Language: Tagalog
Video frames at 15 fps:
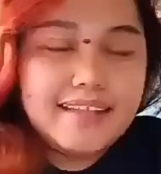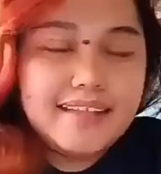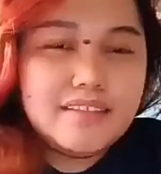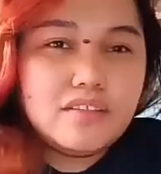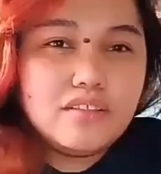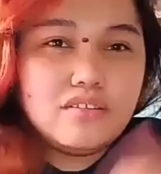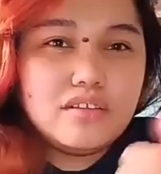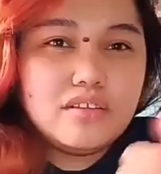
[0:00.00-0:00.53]
Late
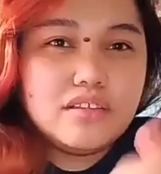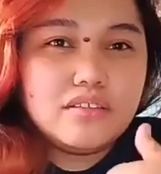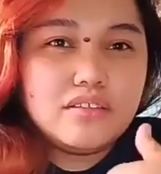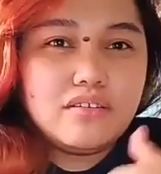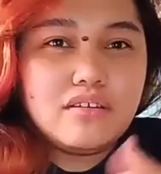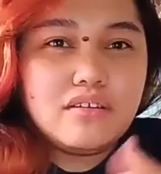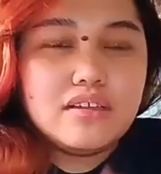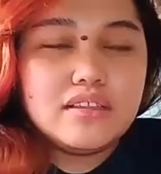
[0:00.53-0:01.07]
na tong
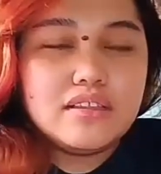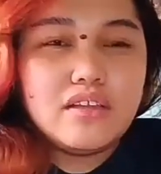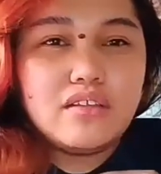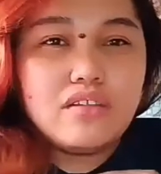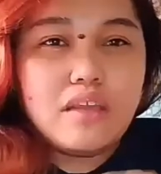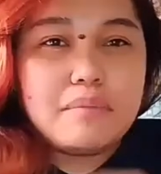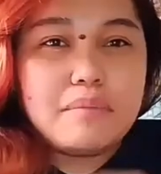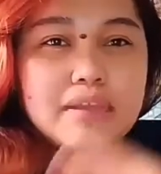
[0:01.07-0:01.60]
intro ko, hindi ako
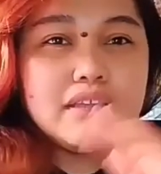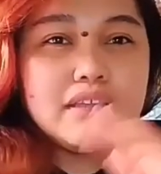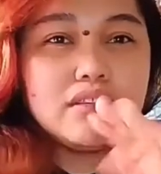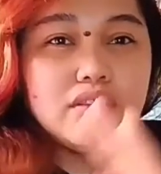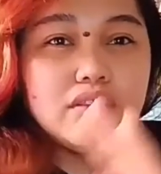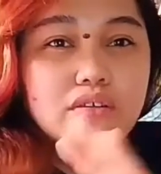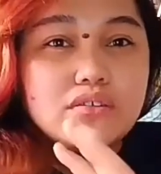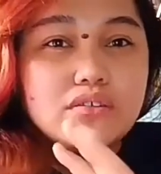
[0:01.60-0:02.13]
nakapag-intro